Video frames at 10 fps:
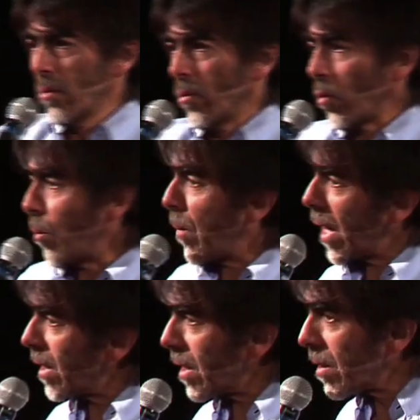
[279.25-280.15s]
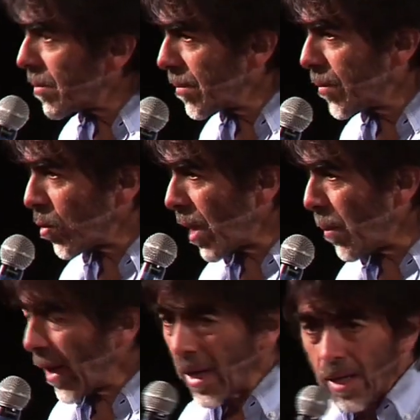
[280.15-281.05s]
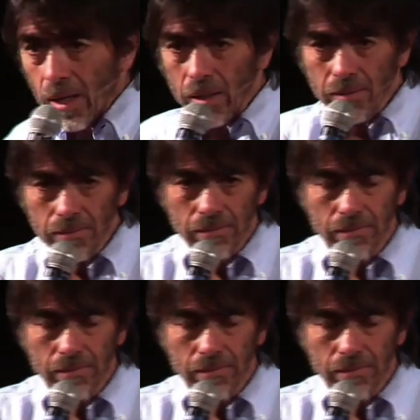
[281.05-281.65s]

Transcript: por un padre, por una pareja.